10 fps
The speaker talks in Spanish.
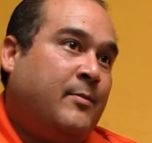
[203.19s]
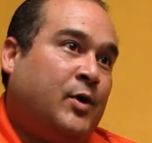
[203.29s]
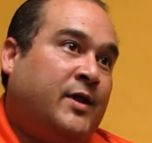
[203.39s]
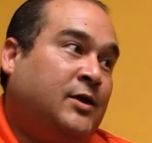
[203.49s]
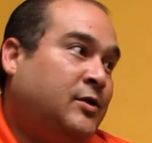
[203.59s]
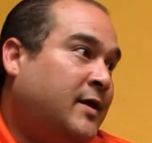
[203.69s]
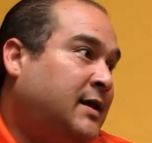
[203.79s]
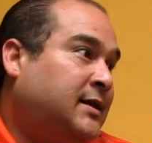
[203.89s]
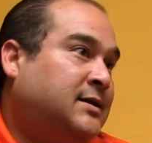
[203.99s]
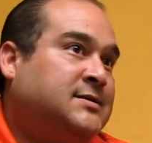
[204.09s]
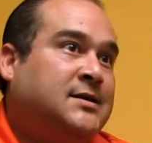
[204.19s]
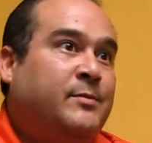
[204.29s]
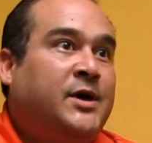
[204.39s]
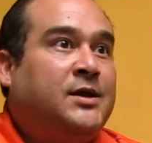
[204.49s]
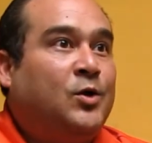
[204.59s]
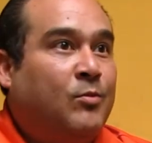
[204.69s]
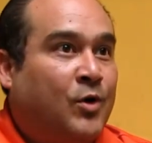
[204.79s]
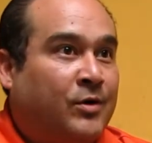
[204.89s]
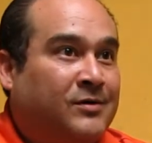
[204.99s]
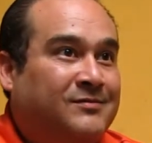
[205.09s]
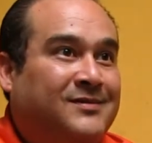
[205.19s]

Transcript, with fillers: Porque dentro de la tristeza también está el humor.